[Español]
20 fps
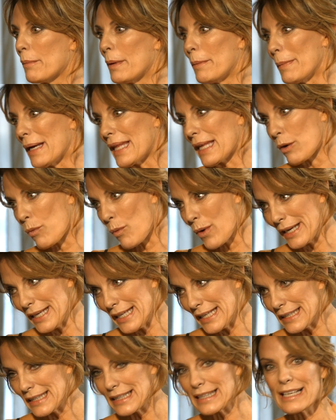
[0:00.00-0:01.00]
mamá de
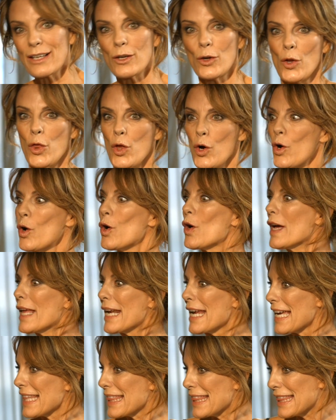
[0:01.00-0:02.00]
40, los dos
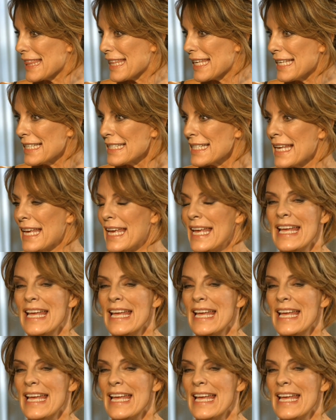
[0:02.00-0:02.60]
grandes,